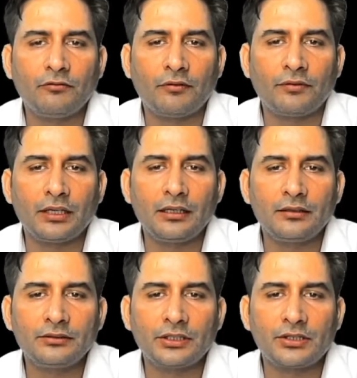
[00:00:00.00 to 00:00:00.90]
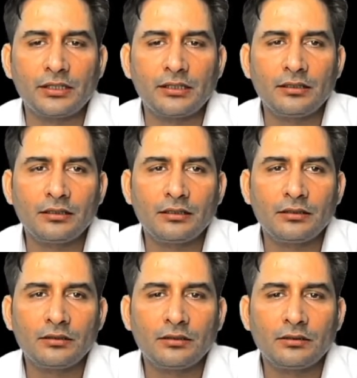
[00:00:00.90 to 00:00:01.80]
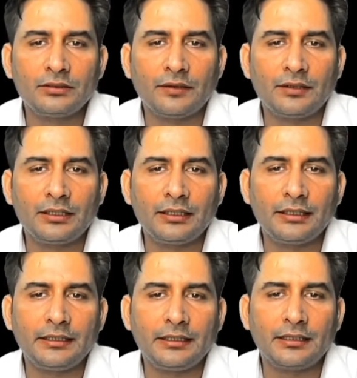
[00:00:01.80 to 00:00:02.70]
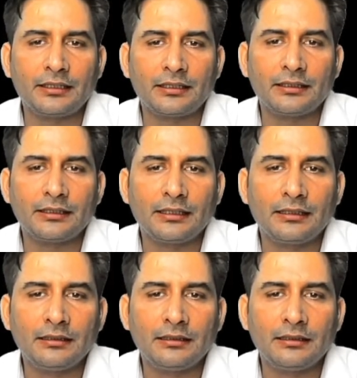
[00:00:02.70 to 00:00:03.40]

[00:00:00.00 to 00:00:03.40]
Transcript: फिफ्टीन सिक्सटीन सेवनटीन एटीन कर देता है